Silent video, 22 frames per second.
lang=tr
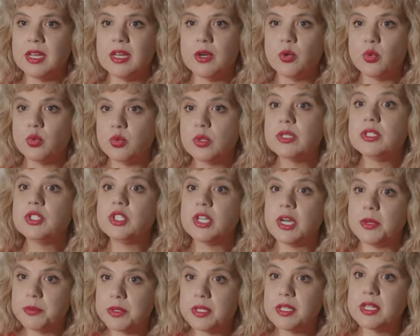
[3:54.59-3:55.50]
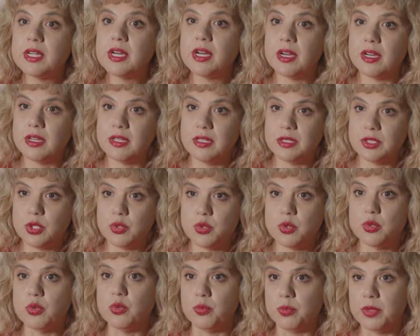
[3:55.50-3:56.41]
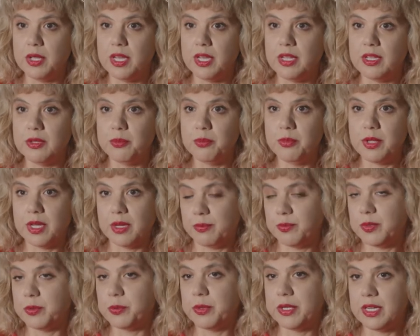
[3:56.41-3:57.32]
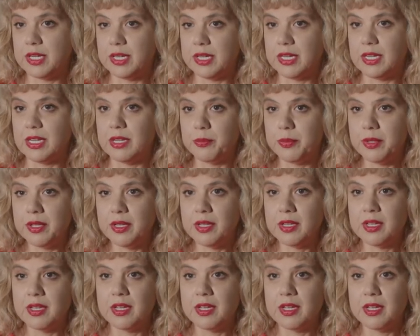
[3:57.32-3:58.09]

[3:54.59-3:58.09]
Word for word: Onları camlara çiziyordum kendim yaptığım kara kalemi.